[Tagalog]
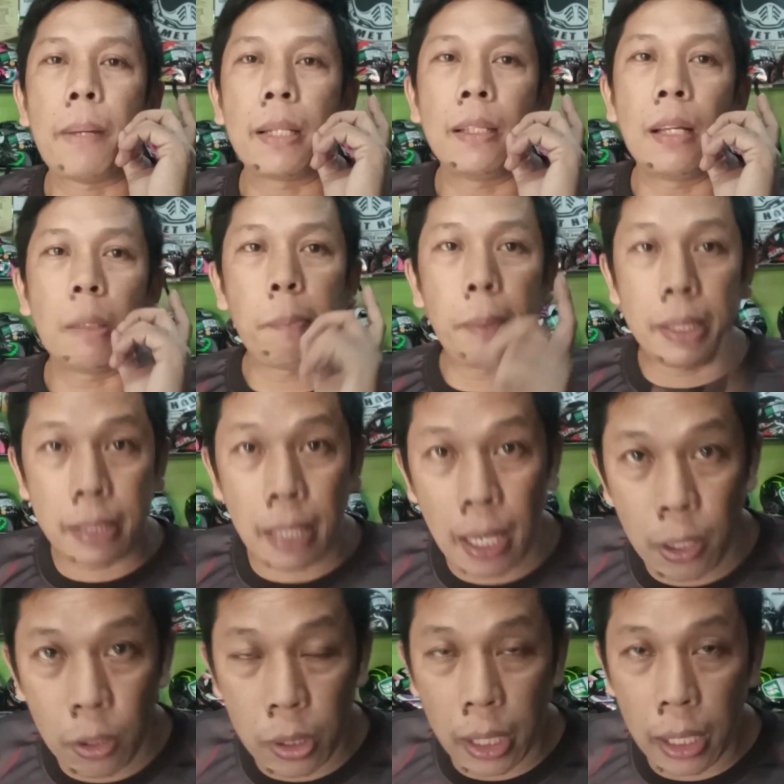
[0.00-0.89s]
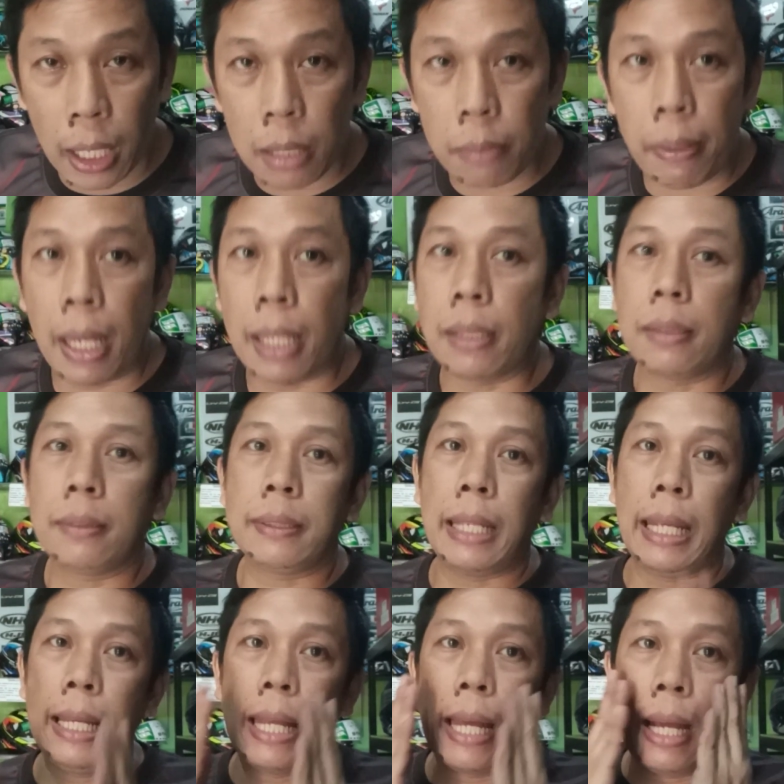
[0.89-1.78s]
Pag nagpit tayo ng helmet,
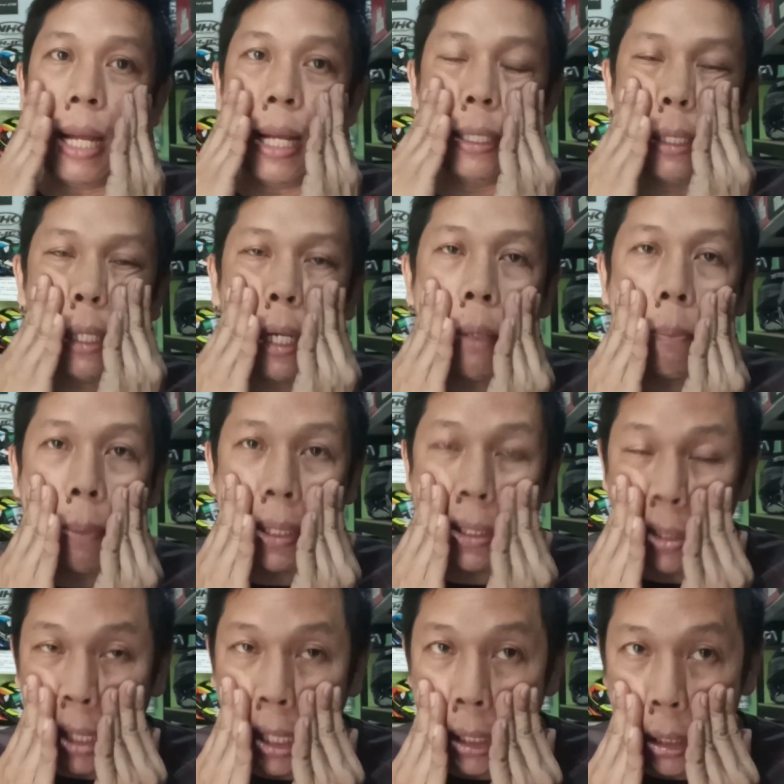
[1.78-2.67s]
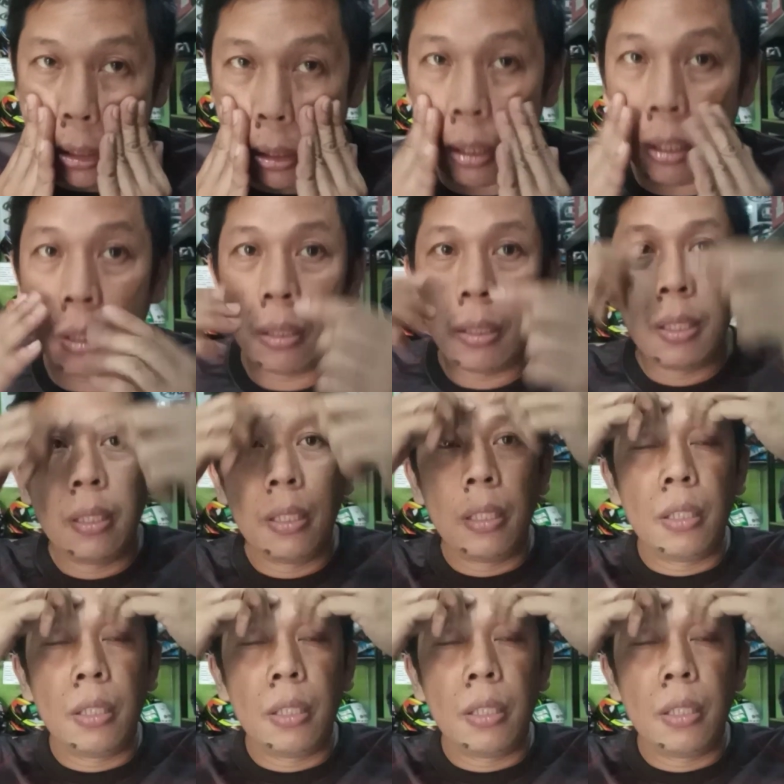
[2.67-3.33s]
kailangan nakapit sa ganito.